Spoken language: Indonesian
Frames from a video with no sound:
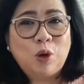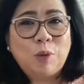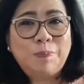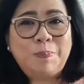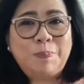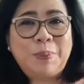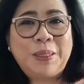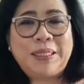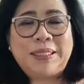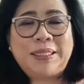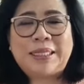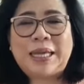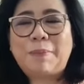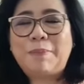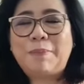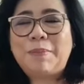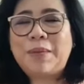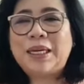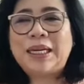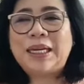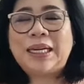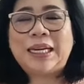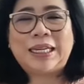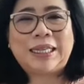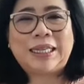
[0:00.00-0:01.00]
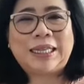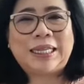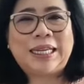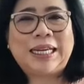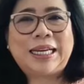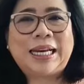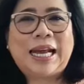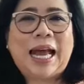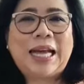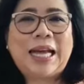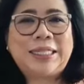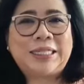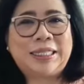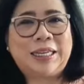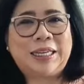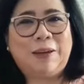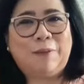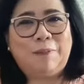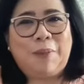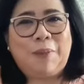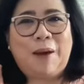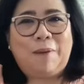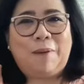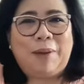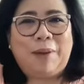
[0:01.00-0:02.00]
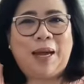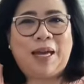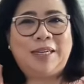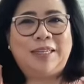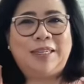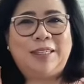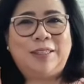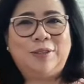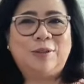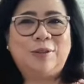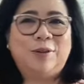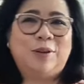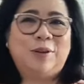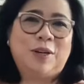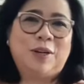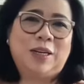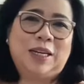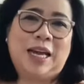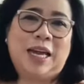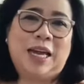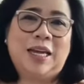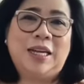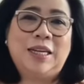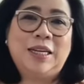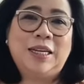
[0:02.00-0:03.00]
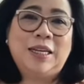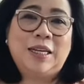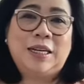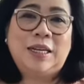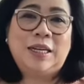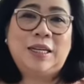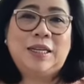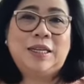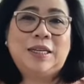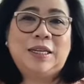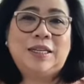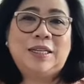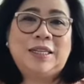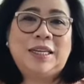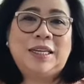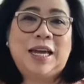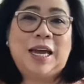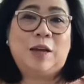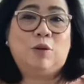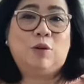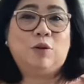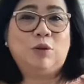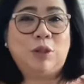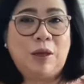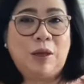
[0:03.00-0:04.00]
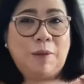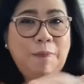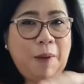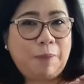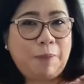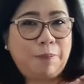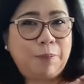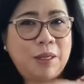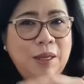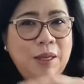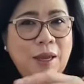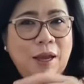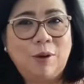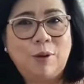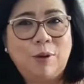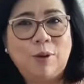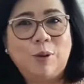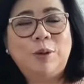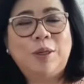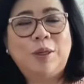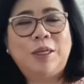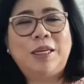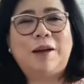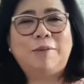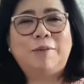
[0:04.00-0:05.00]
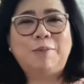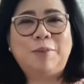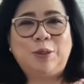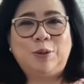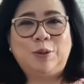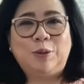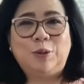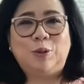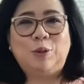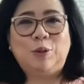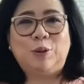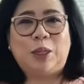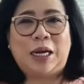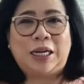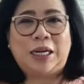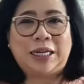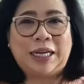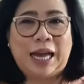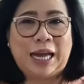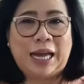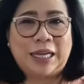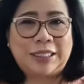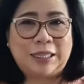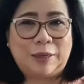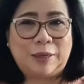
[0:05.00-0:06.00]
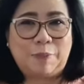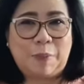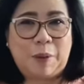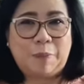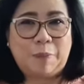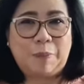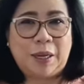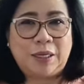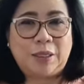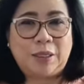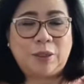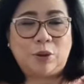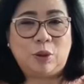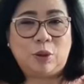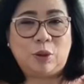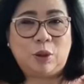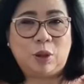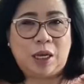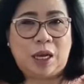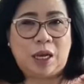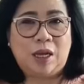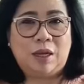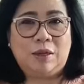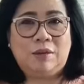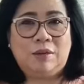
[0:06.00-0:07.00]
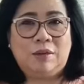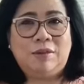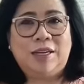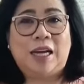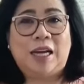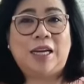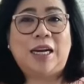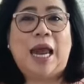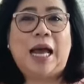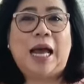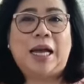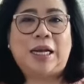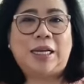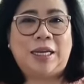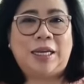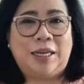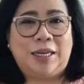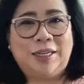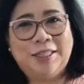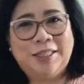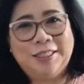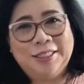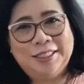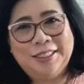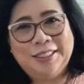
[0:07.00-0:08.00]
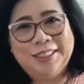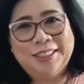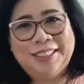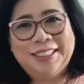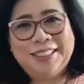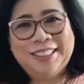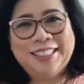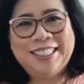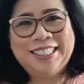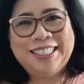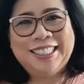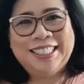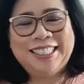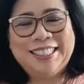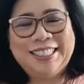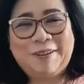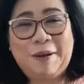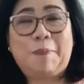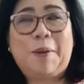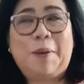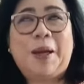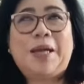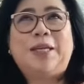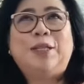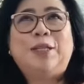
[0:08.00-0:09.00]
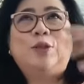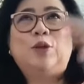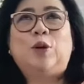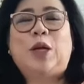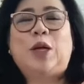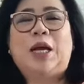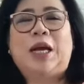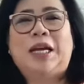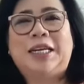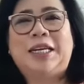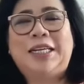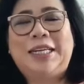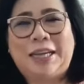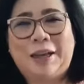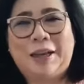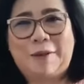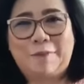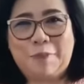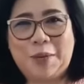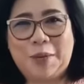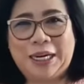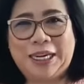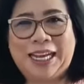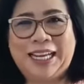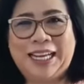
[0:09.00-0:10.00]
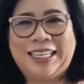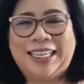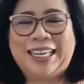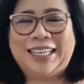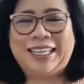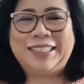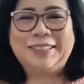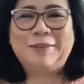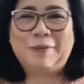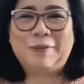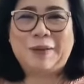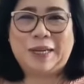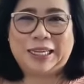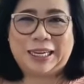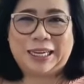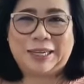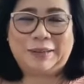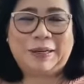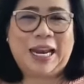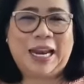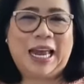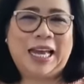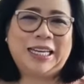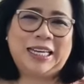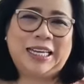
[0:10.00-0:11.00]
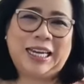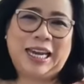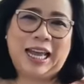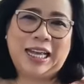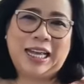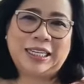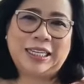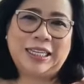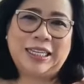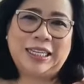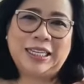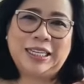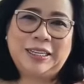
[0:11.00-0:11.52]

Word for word: bisa mengerti kasih Bapak di surga. Harusnya papinya loh yang menunjukkan kasih Bapak di surga, kan laki. Bapak di surga kan digambarkannya sebagai laki-laki.